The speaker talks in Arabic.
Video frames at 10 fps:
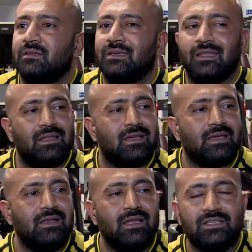يلا
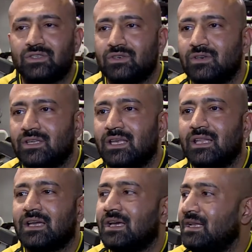خلي اترك
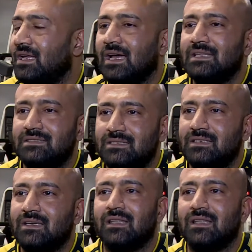يلا خلي اعدي